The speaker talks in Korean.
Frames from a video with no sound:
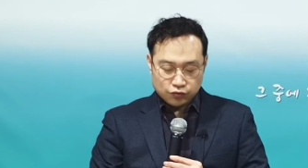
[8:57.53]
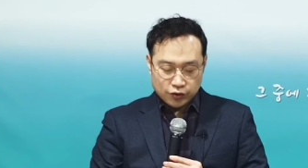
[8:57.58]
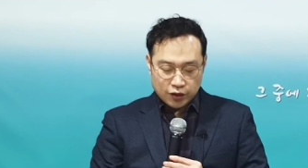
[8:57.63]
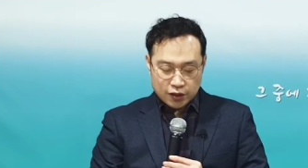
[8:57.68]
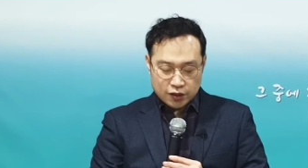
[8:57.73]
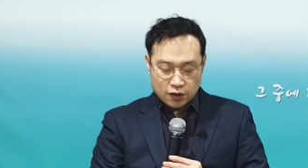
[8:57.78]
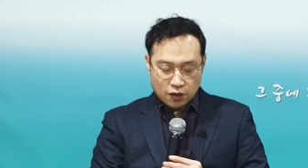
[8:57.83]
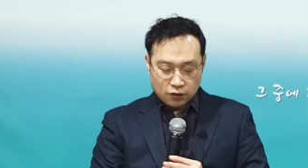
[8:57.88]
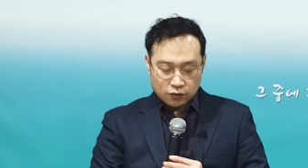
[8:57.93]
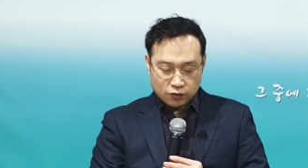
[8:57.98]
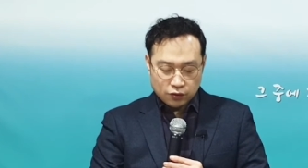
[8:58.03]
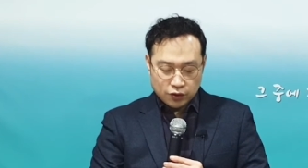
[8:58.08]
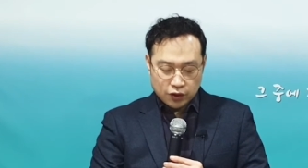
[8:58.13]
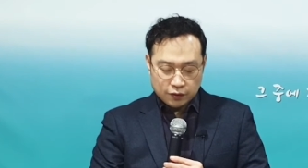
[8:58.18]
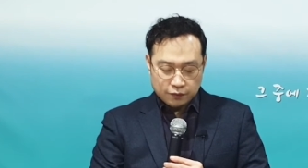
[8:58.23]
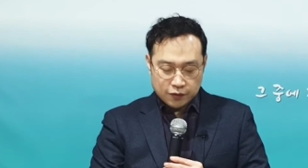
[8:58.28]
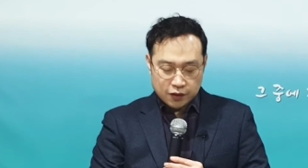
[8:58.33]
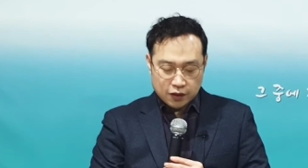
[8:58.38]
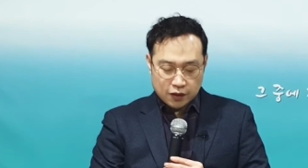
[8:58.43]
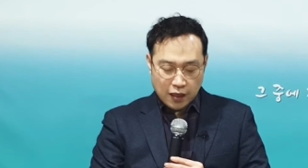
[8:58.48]
우리
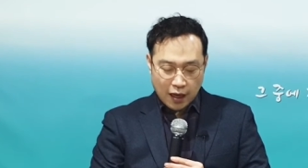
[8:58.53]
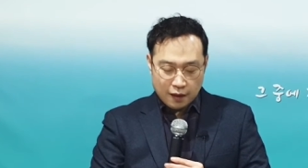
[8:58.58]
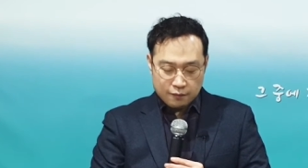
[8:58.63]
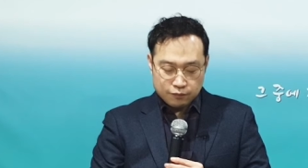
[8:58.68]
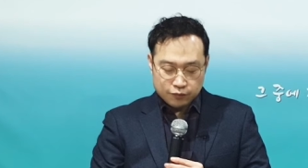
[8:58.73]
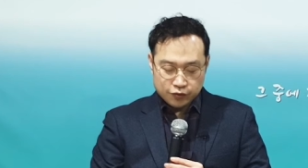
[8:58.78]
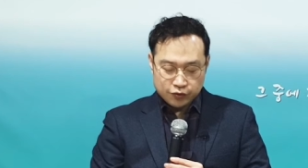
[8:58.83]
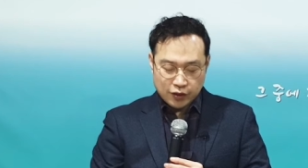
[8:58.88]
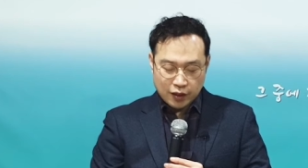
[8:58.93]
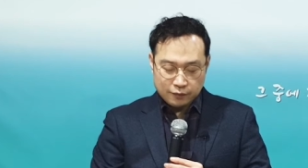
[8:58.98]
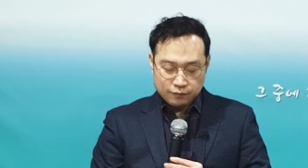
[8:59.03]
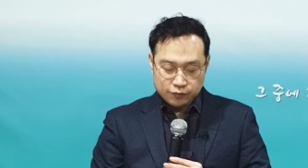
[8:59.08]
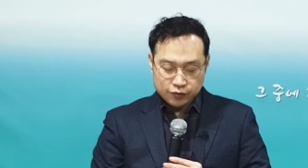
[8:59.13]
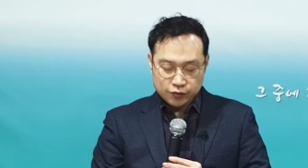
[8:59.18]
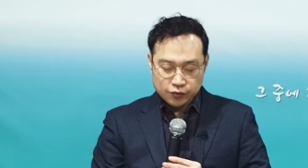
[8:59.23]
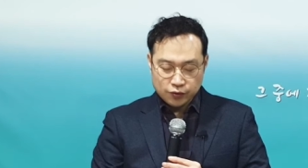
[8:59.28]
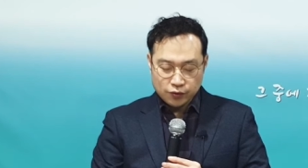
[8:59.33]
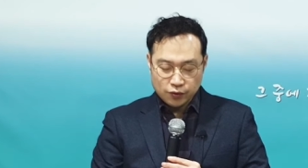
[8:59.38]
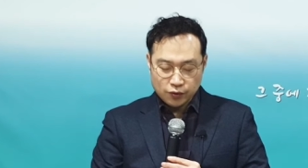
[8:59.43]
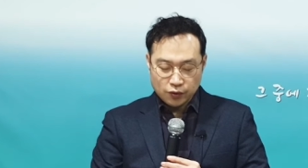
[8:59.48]
성도님들 한 분한
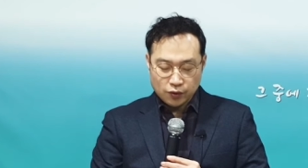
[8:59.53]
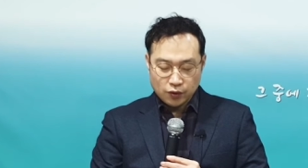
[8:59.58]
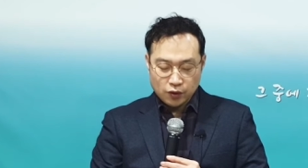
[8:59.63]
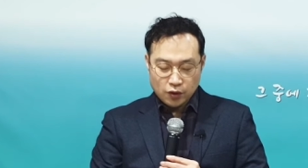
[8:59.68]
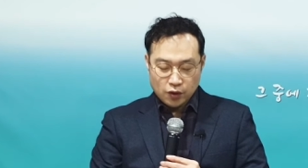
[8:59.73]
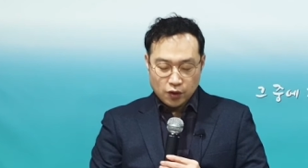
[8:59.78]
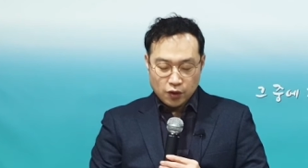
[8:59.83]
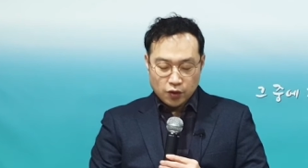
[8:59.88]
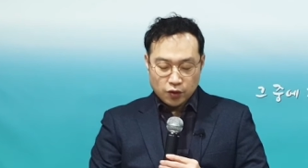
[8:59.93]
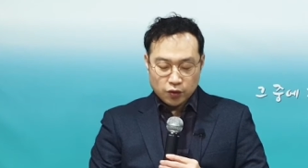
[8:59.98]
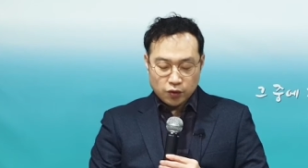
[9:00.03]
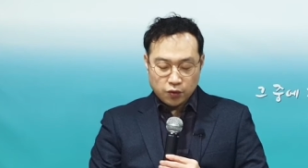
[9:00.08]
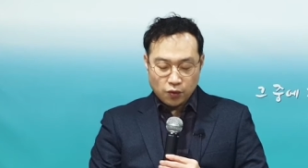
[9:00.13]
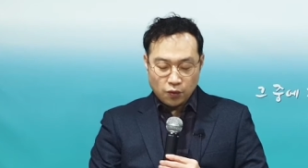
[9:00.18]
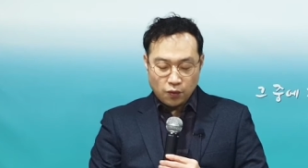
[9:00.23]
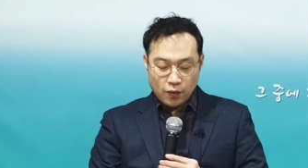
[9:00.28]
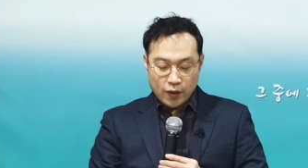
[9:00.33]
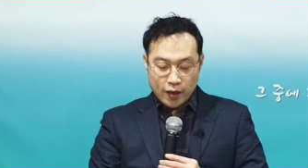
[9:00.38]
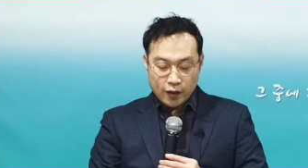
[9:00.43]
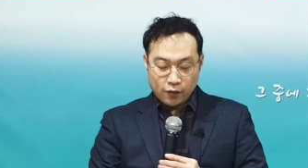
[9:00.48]
한 분도
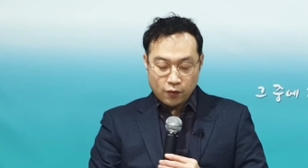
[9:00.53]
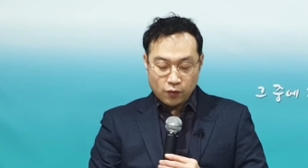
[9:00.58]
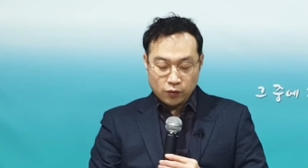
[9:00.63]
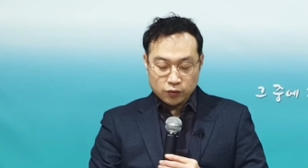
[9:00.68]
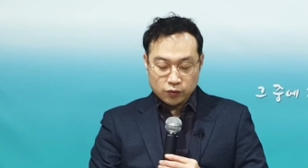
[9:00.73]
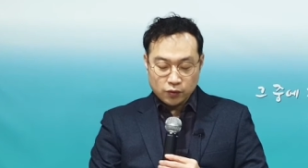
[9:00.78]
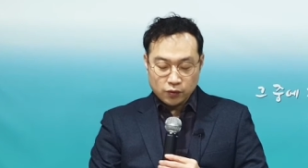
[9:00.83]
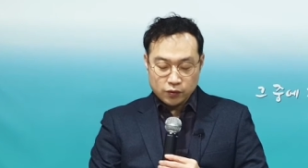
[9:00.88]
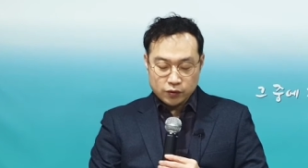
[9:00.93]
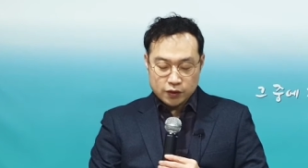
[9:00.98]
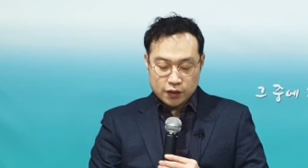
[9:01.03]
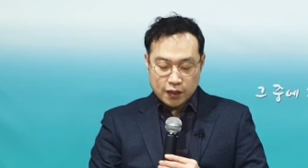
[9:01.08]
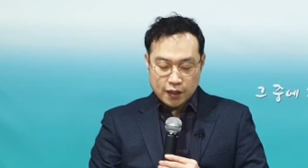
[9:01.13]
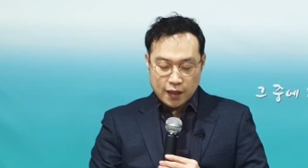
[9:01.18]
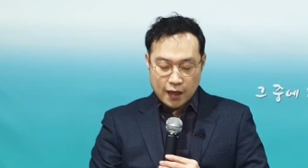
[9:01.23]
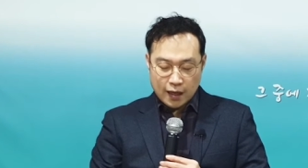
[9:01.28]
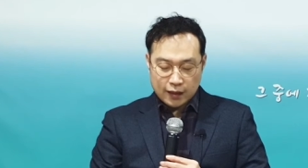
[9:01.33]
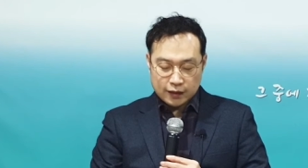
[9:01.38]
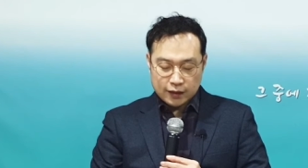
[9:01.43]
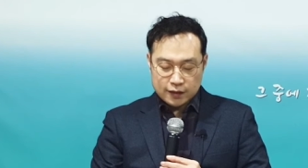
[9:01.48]
교회
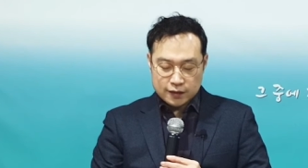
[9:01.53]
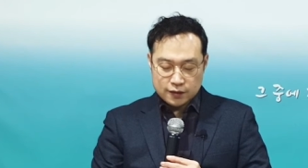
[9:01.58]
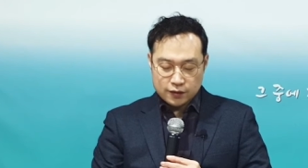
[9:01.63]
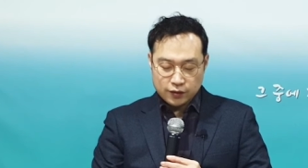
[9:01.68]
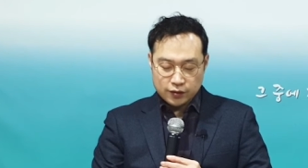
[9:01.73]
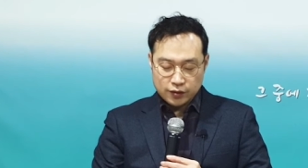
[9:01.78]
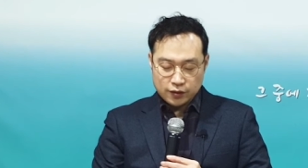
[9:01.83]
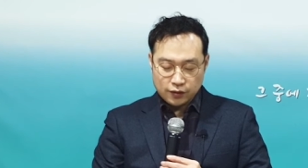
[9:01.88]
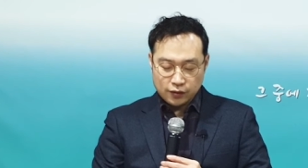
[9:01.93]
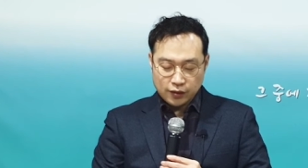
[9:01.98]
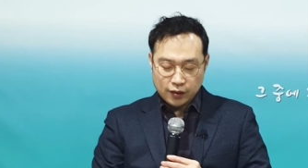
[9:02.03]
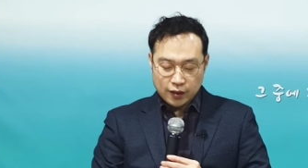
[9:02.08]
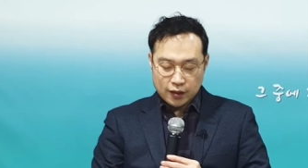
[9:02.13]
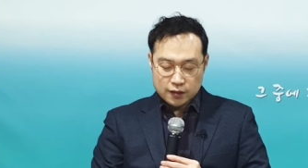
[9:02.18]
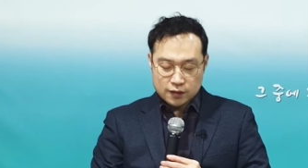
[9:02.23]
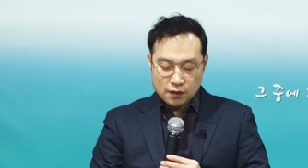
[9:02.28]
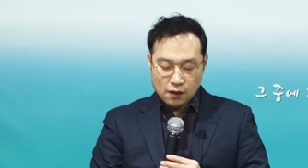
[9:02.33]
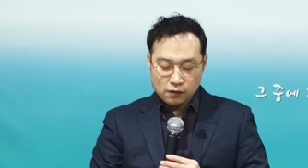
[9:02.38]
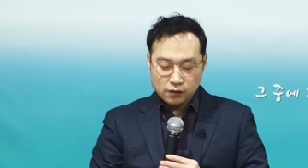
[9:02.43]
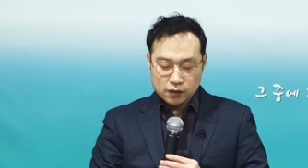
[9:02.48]
공동체 안에서
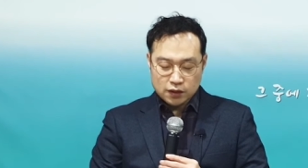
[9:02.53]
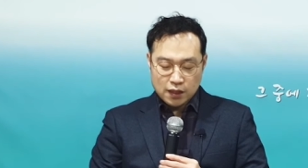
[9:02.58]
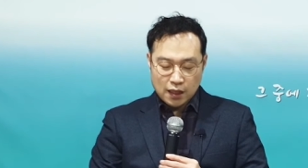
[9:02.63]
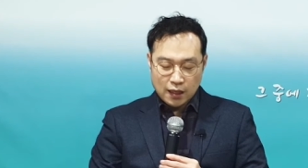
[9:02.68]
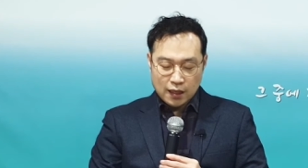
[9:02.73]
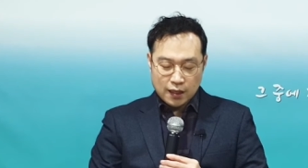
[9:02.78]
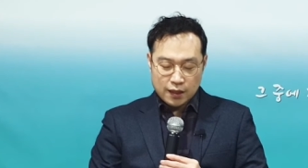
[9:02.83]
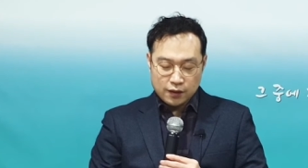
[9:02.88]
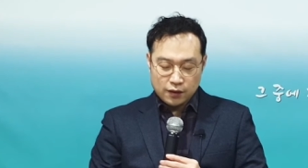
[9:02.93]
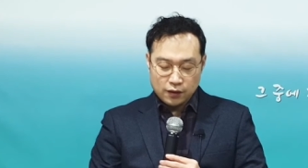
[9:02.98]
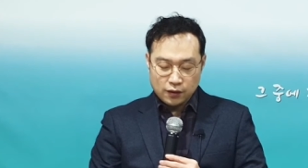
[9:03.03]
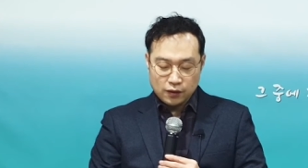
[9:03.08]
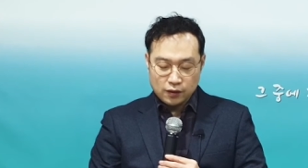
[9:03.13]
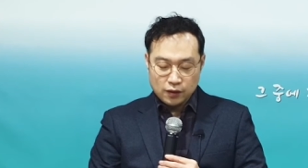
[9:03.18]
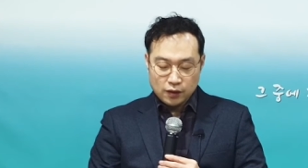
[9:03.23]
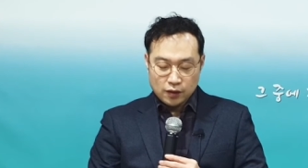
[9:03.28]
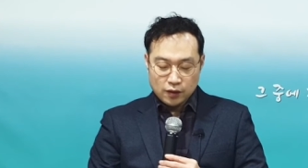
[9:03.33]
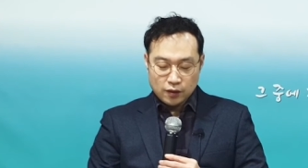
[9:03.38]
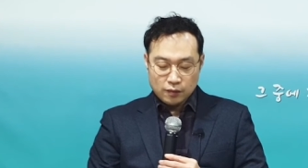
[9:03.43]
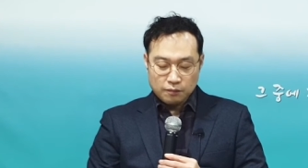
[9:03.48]
이렇게
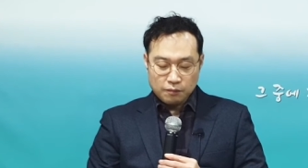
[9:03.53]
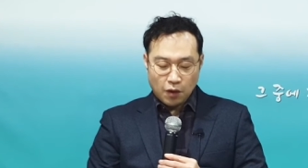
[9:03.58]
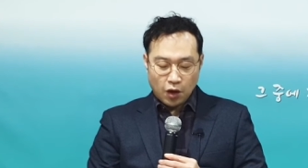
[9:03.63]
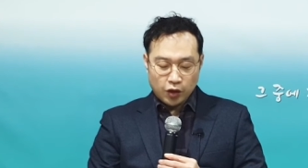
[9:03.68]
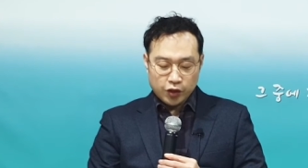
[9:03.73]
성장하여